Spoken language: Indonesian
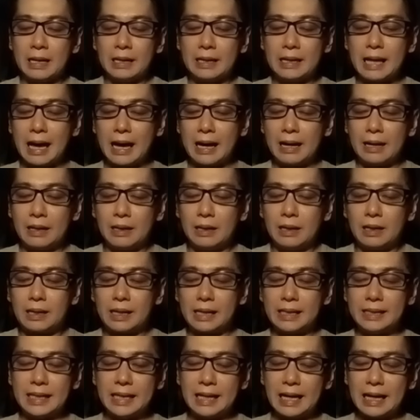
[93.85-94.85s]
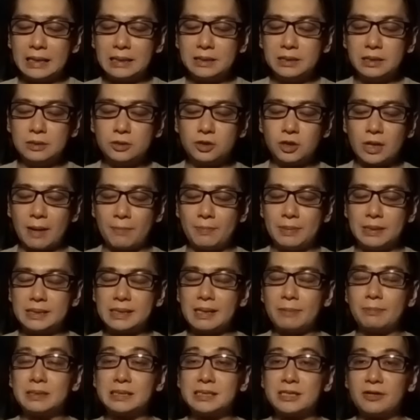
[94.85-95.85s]
Nah, readingan juga
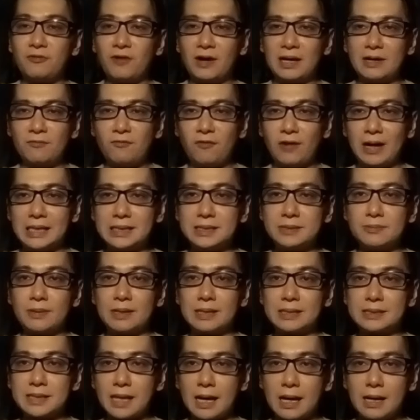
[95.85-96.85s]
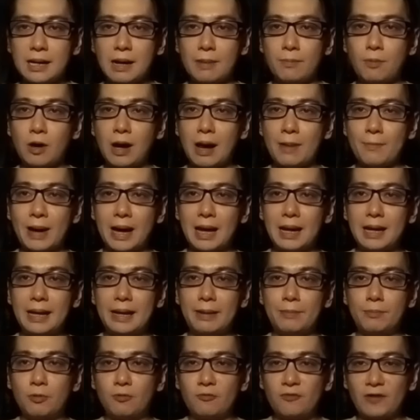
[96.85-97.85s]
bisa bersifat vice versa,
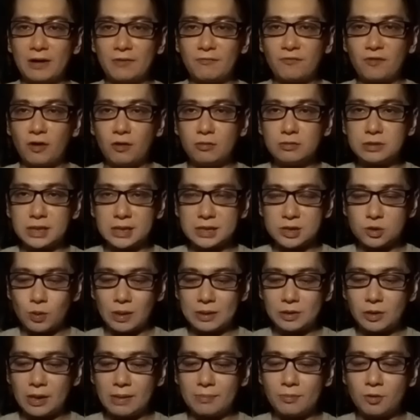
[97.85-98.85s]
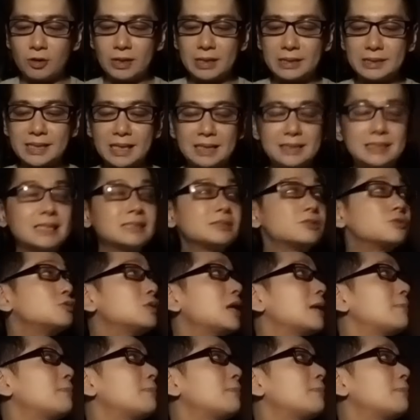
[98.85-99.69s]
kebolak-balik, move and flow, sesuatu yang mungkin saja sudah